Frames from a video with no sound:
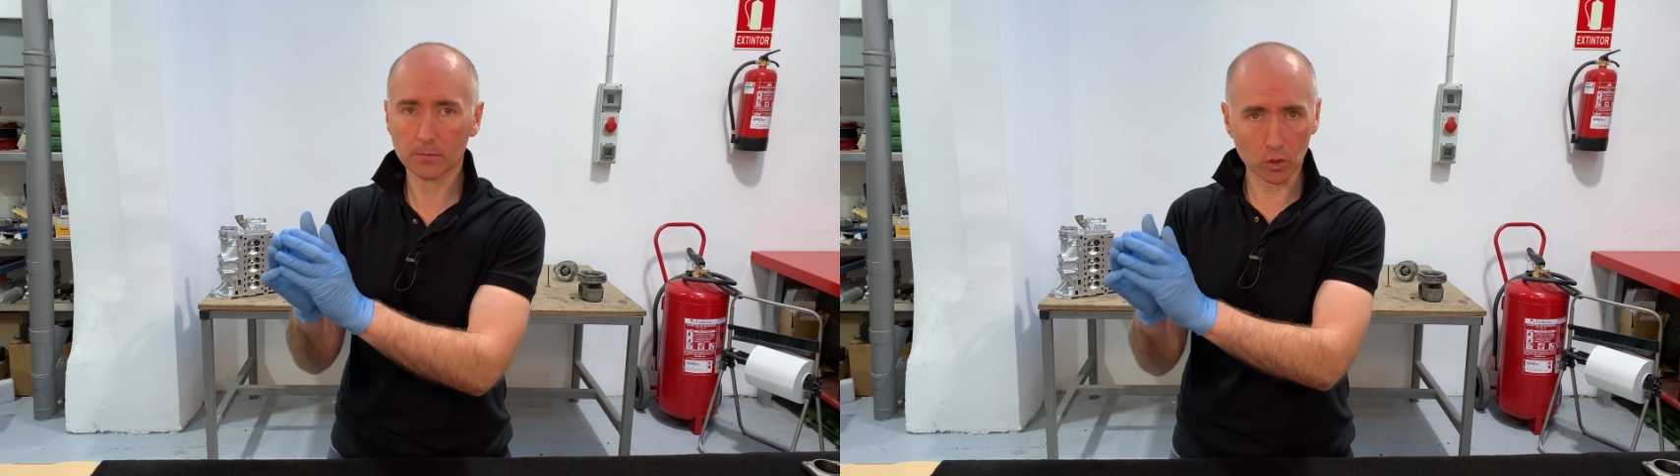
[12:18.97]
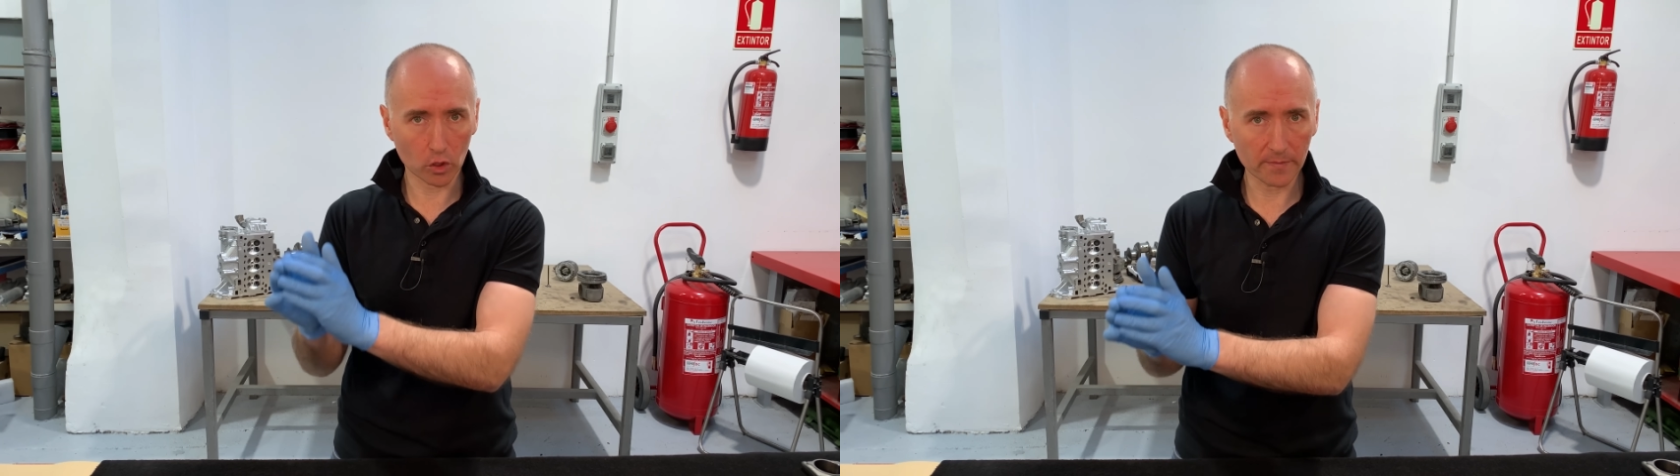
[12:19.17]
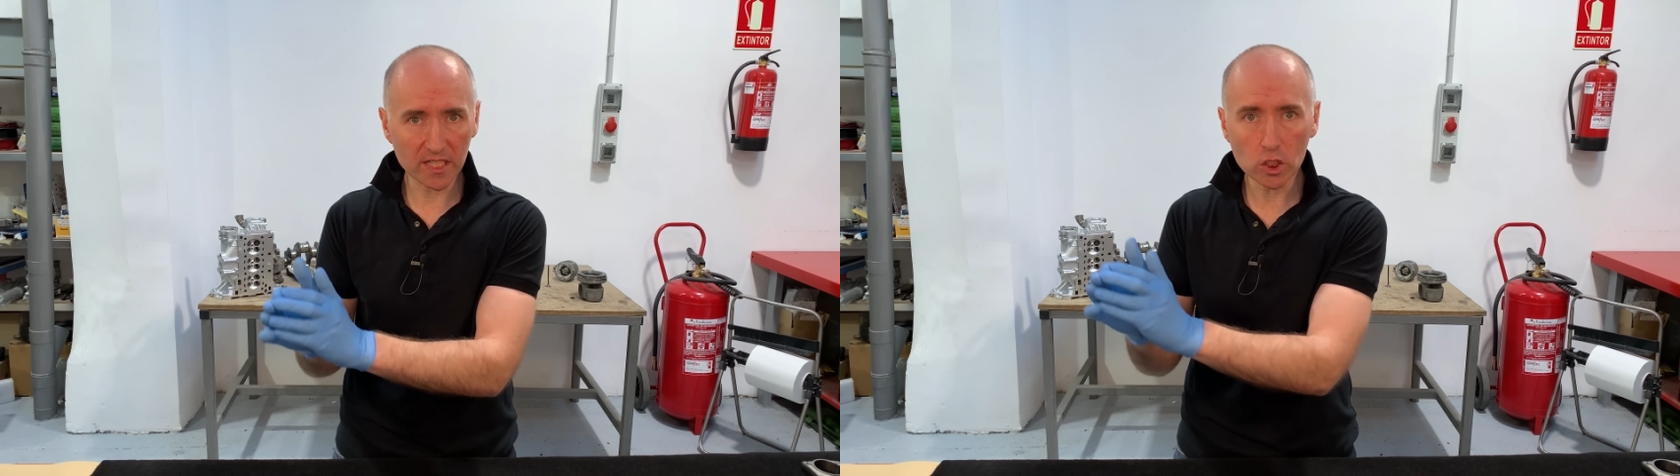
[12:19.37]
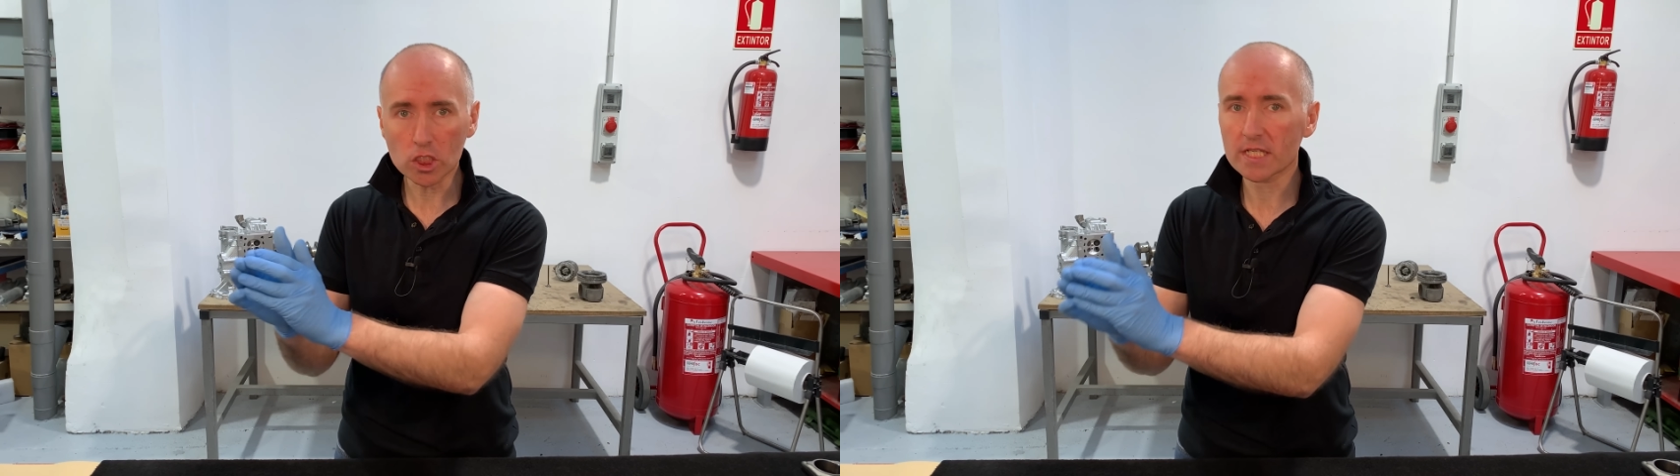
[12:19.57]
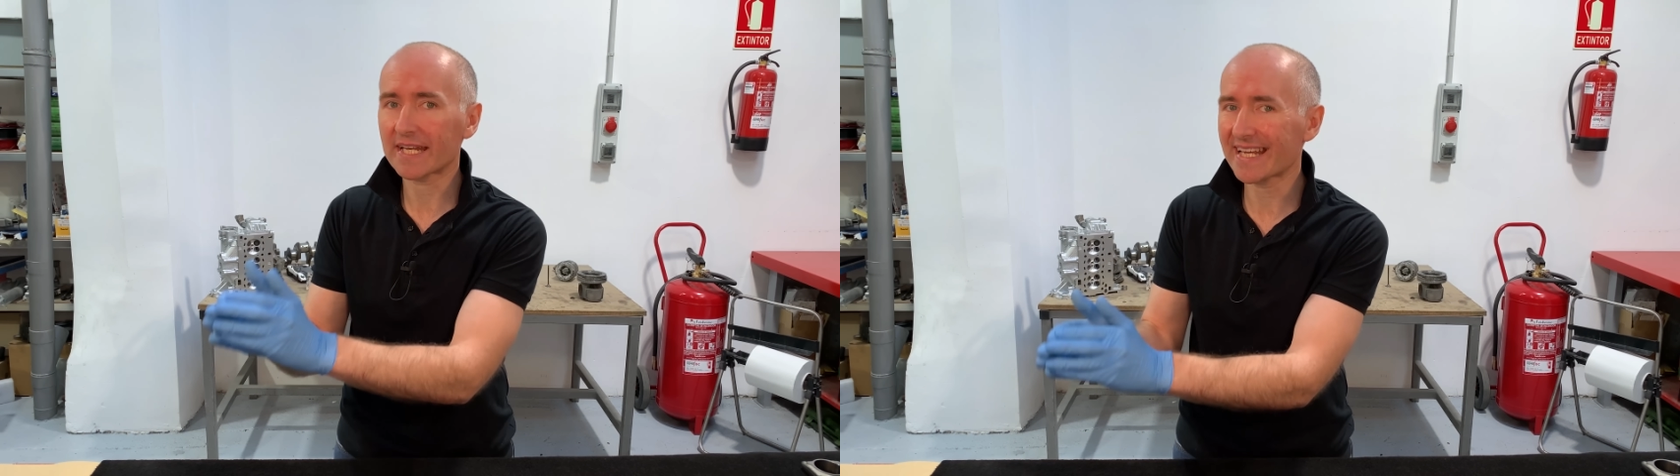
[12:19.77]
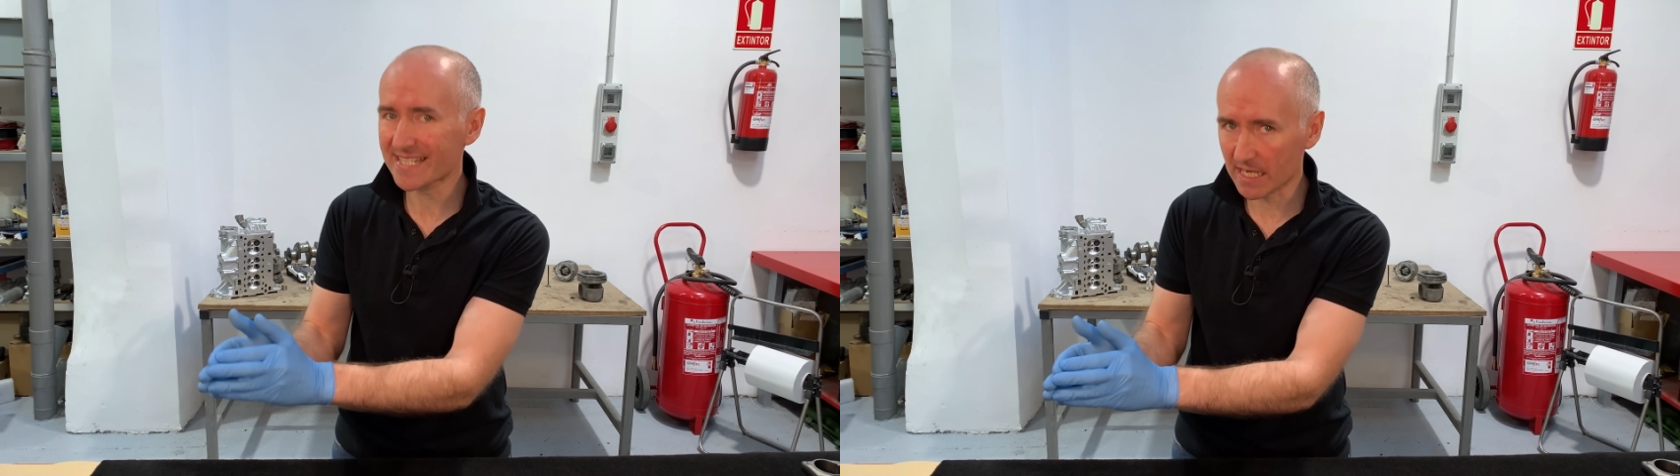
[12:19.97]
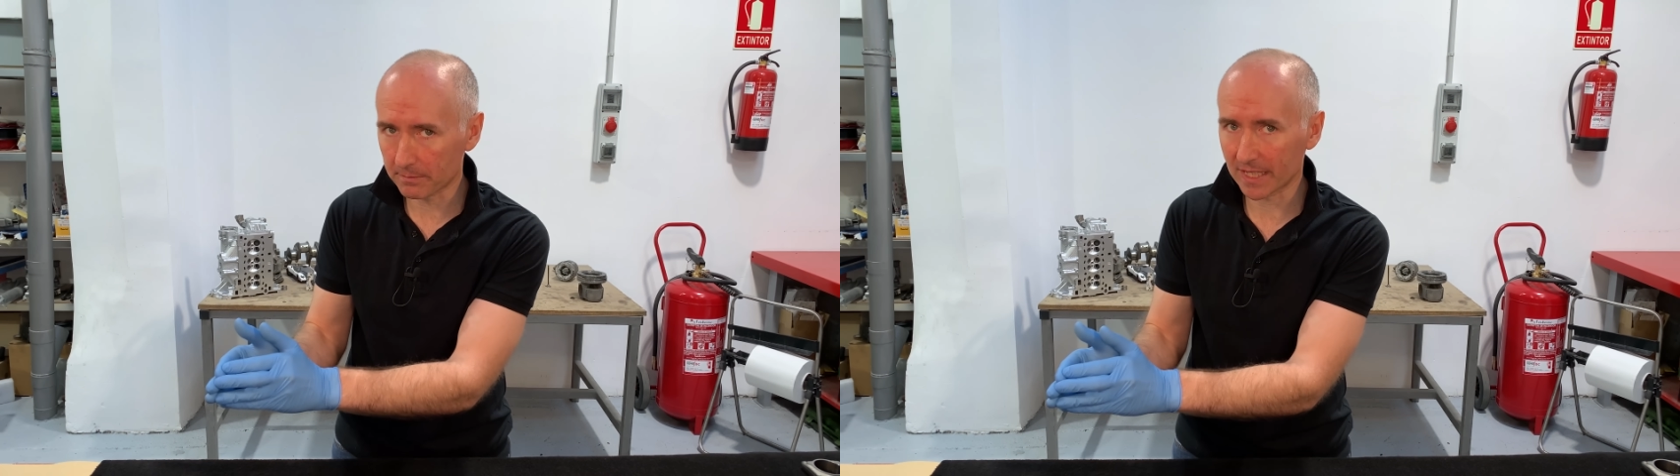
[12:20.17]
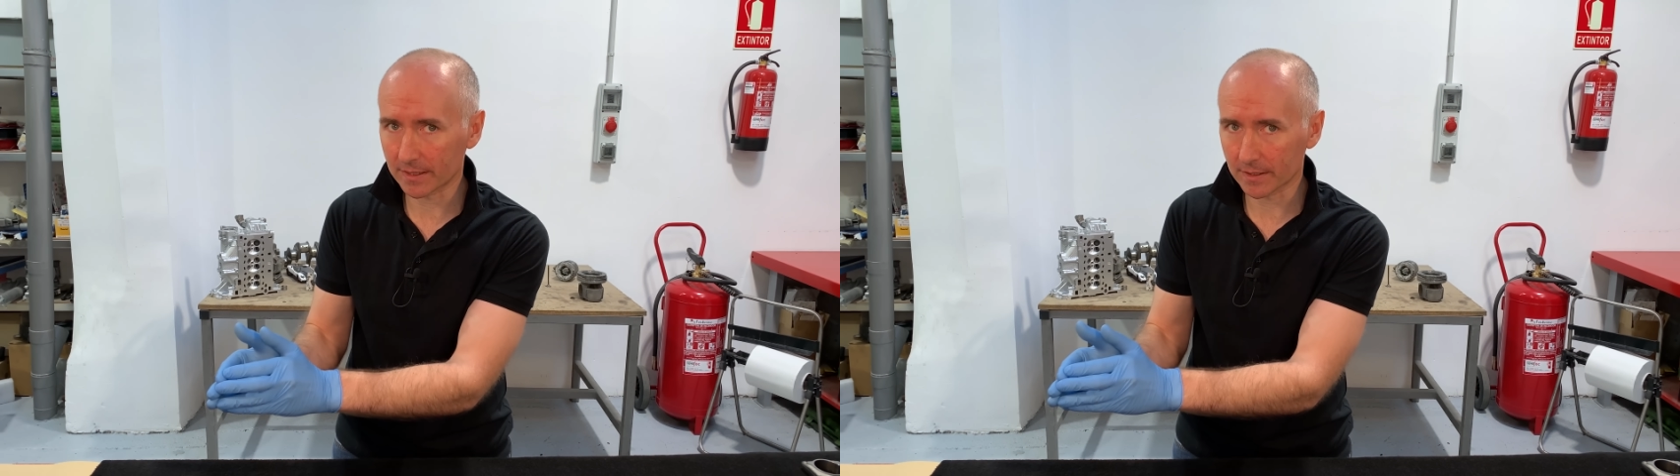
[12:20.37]
por lo menos esa
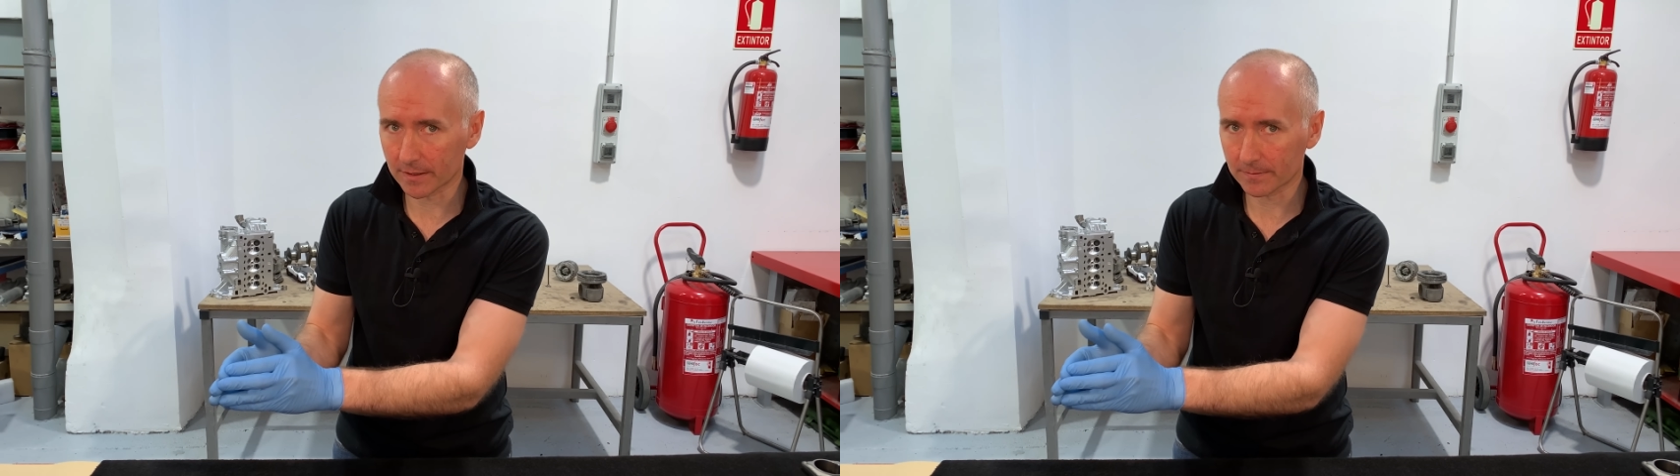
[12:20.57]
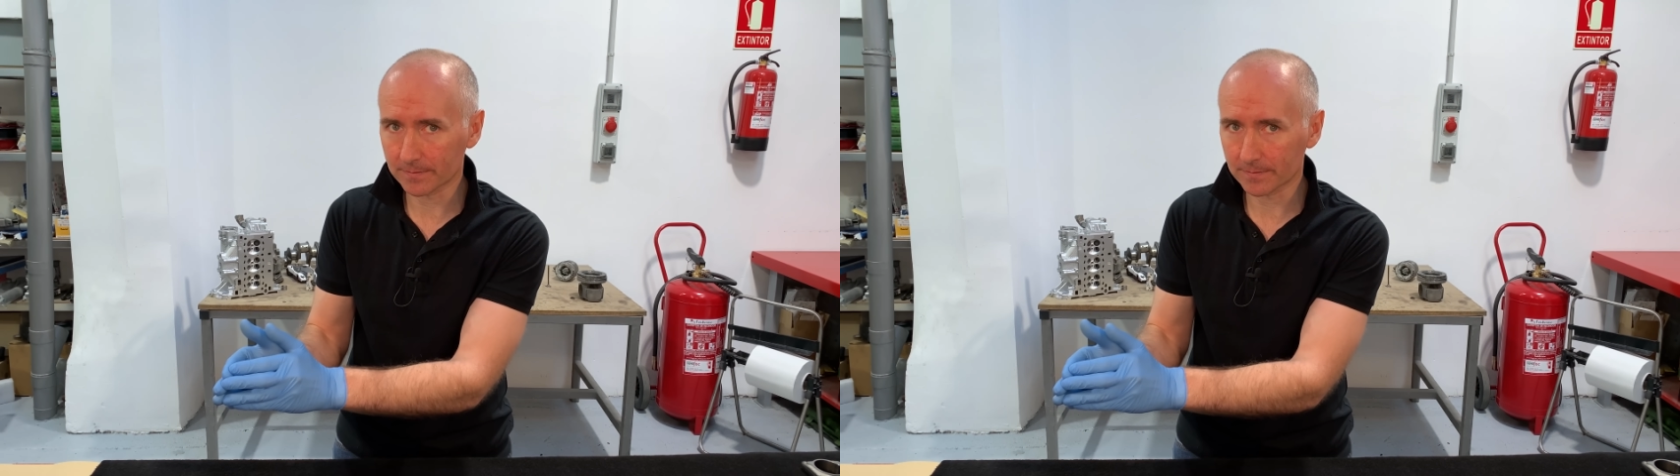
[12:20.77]
parte.